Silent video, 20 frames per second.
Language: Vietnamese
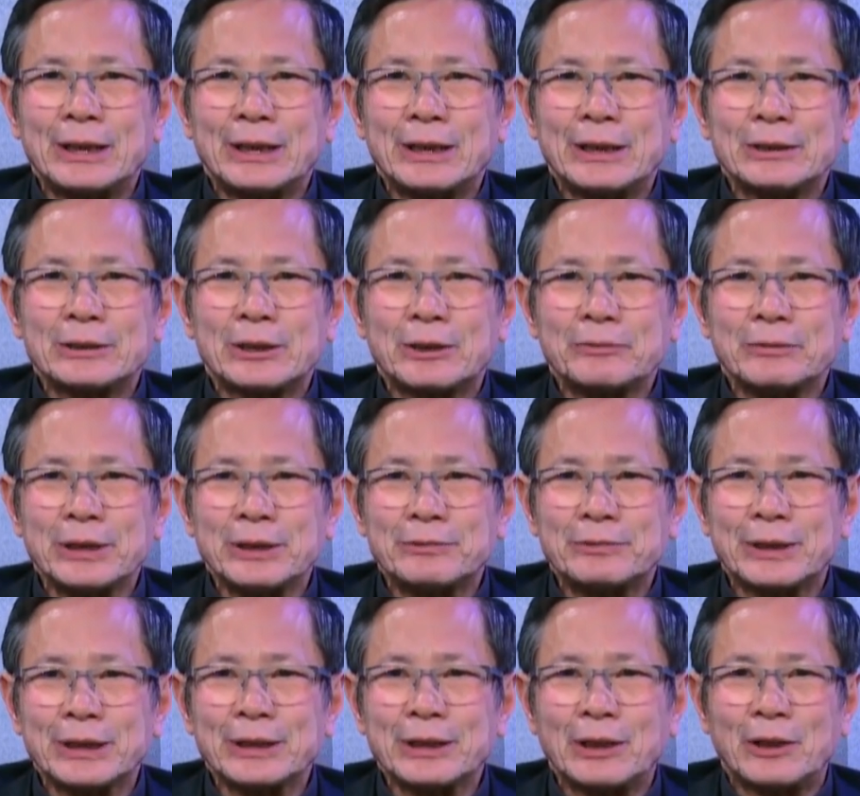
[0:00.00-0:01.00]
à, ở trong
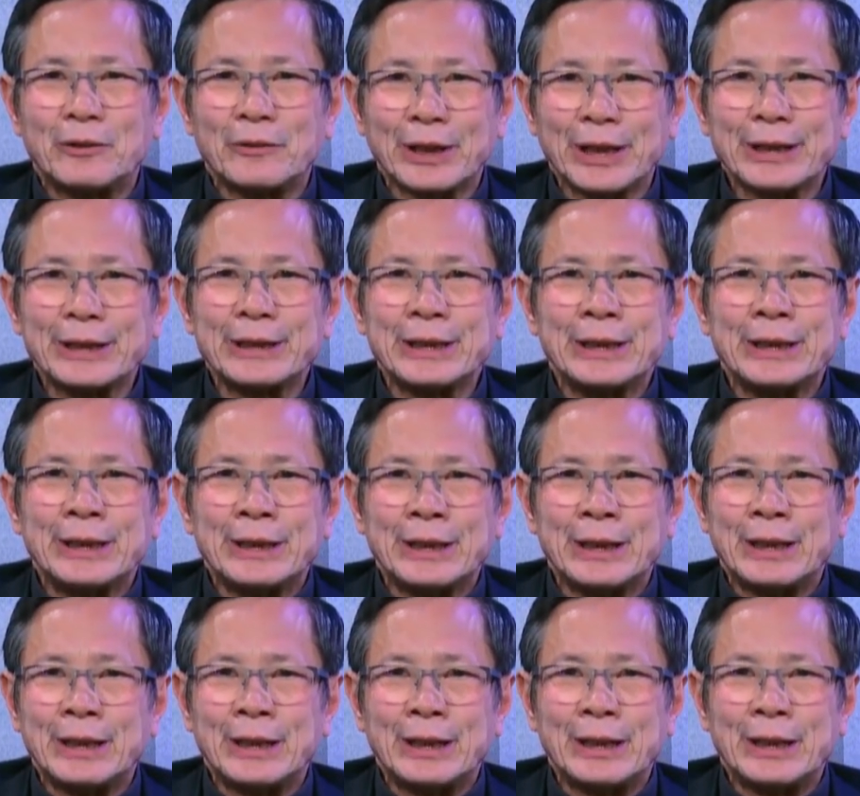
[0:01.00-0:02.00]
địa phận Orange
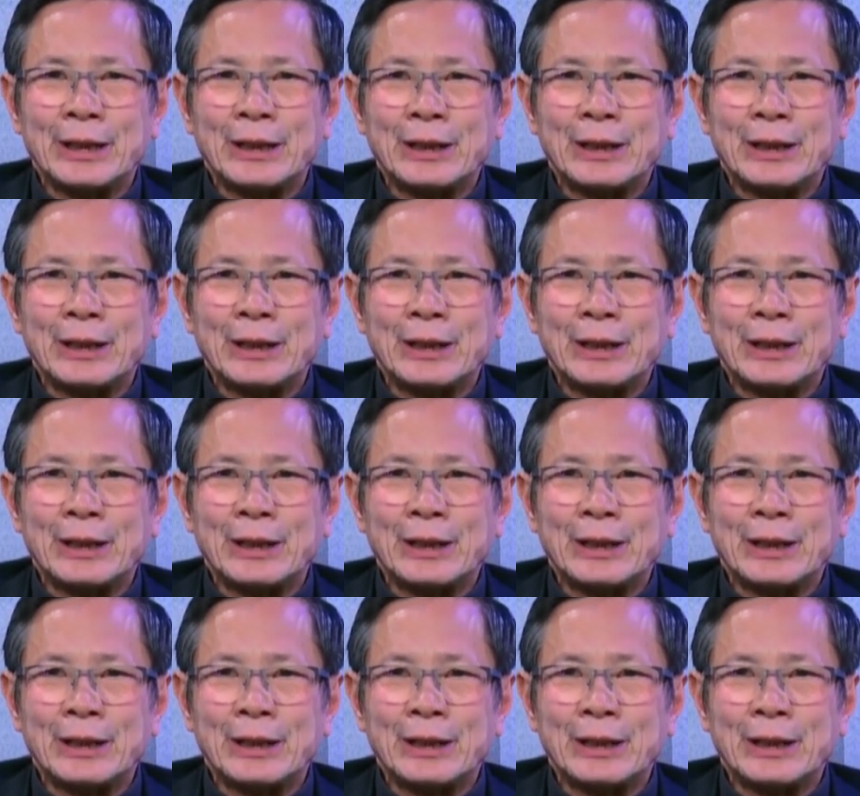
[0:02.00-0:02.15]
à,